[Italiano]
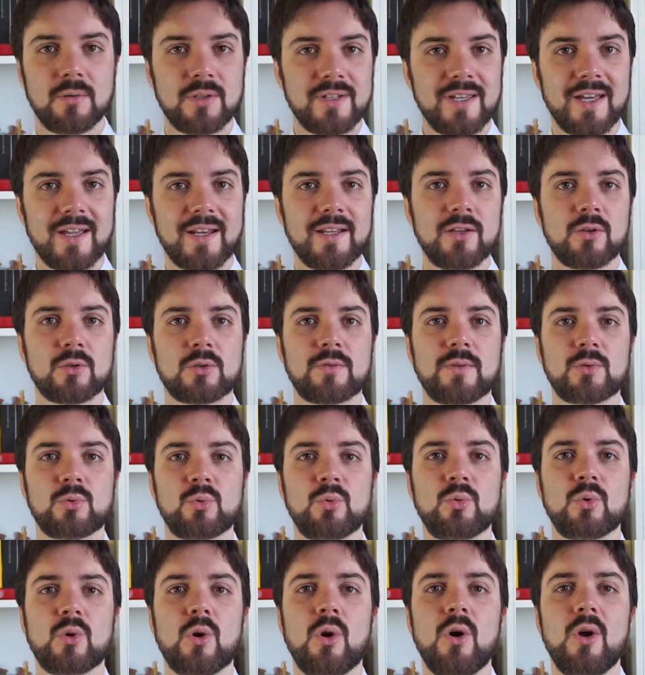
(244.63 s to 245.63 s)
Ieri ne ho trovato
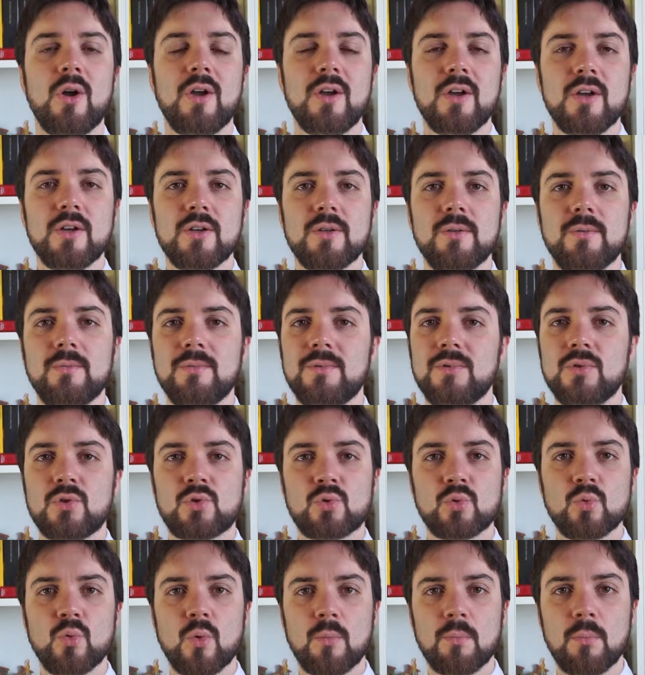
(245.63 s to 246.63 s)
uno
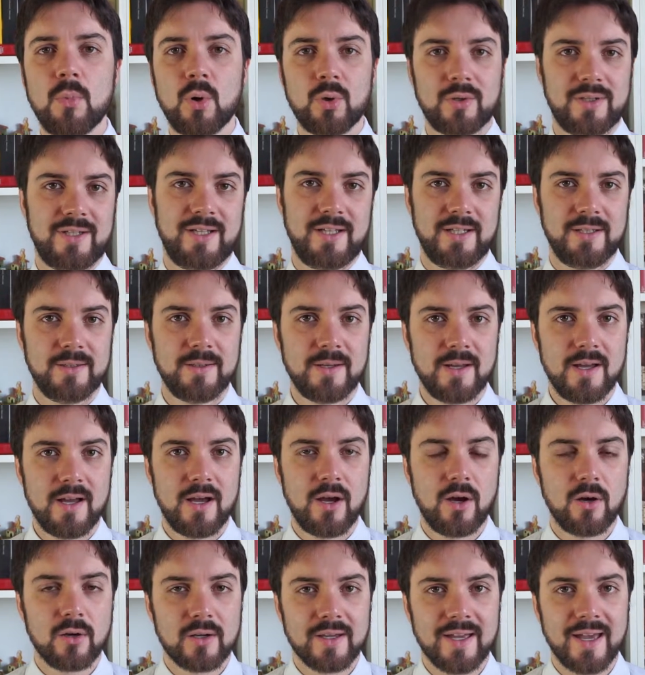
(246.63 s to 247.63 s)
su Monet,
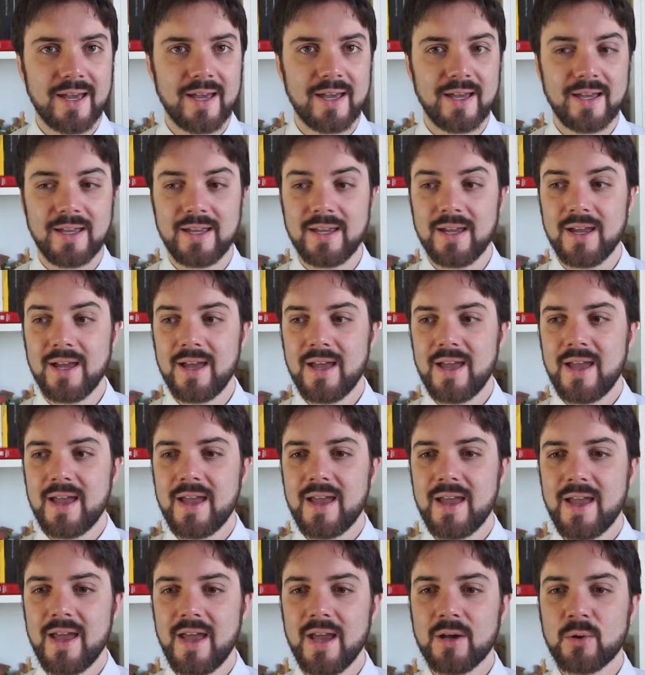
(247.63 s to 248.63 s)
ok?
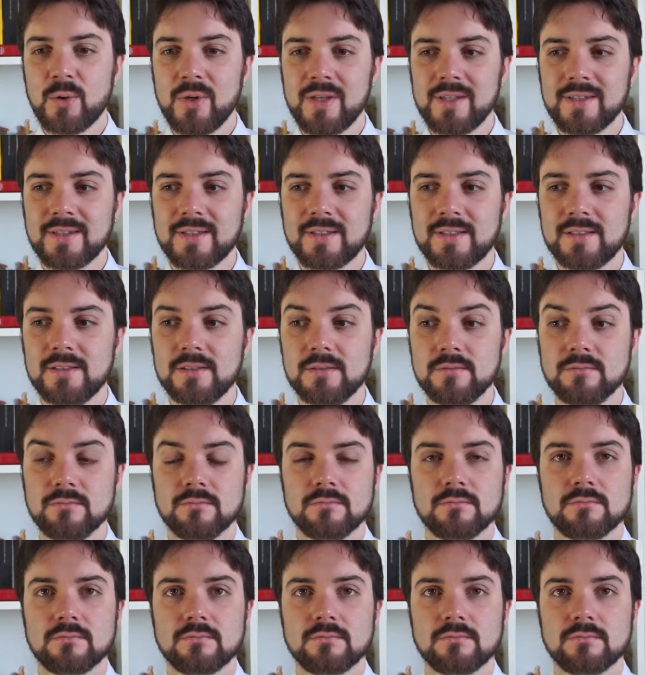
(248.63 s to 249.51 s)
E quindi